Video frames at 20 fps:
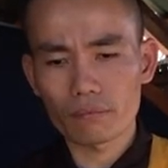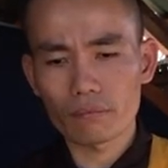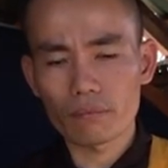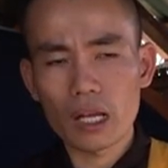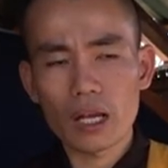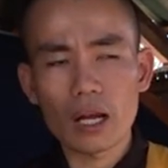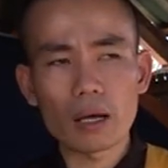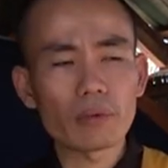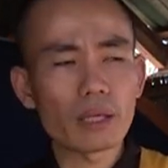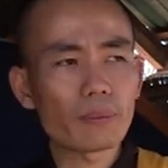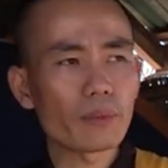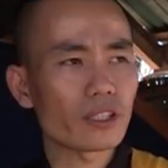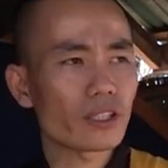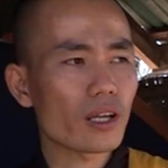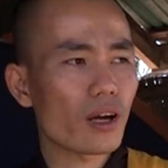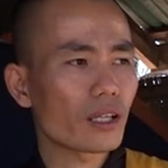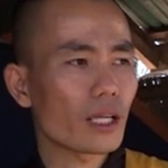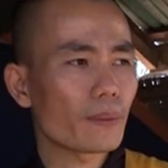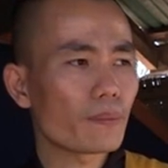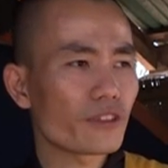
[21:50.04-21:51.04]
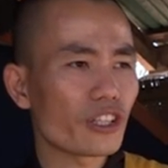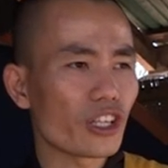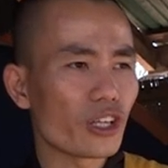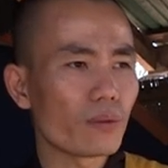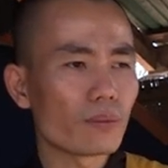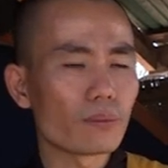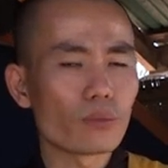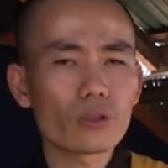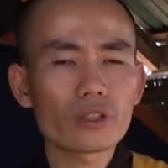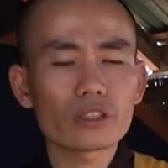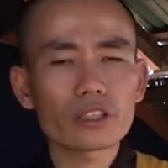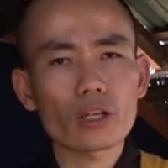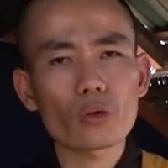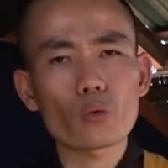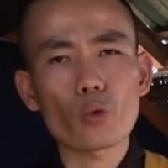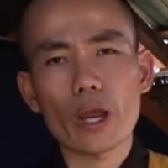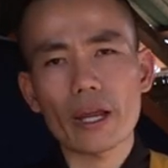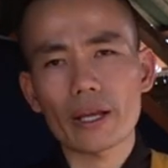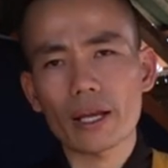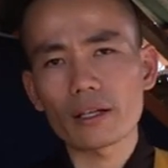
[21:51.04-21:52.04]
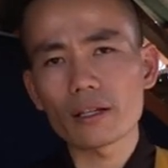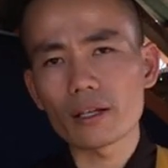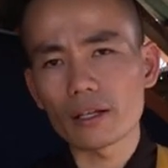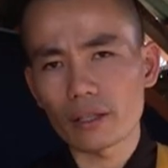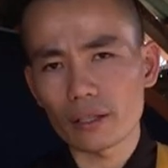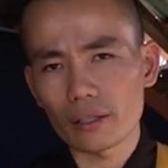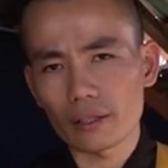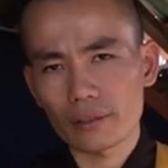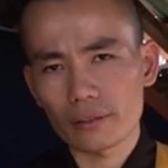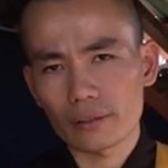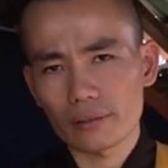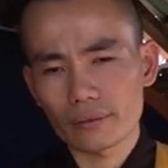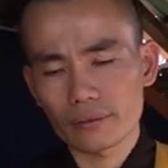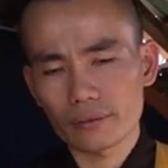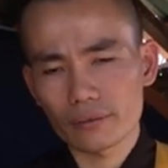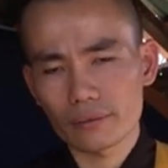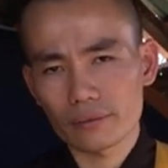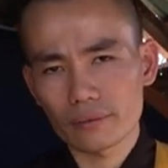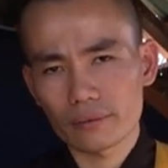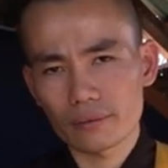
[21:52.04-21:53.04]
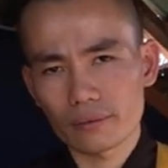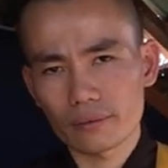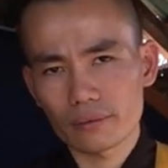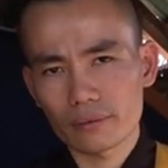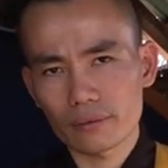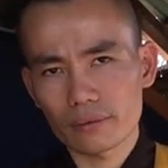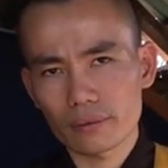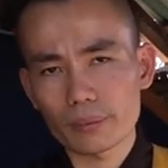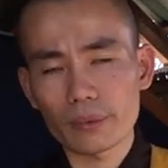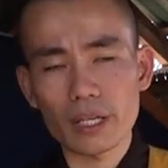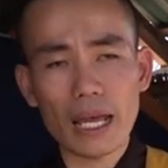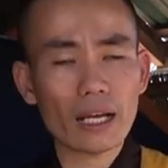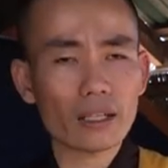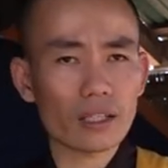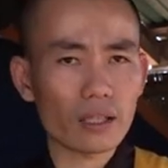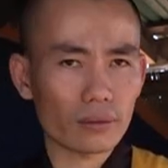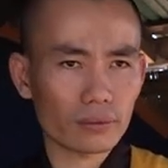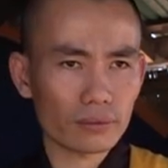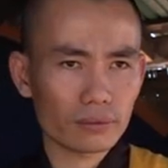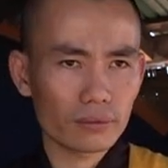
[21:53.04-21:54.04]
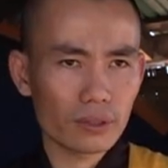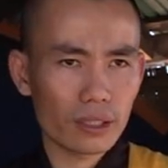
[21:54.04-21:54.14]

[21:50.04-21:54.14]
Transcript: không lẽ mình cho 5 triệu mình muốn người ta què cả đời nên mình ác độc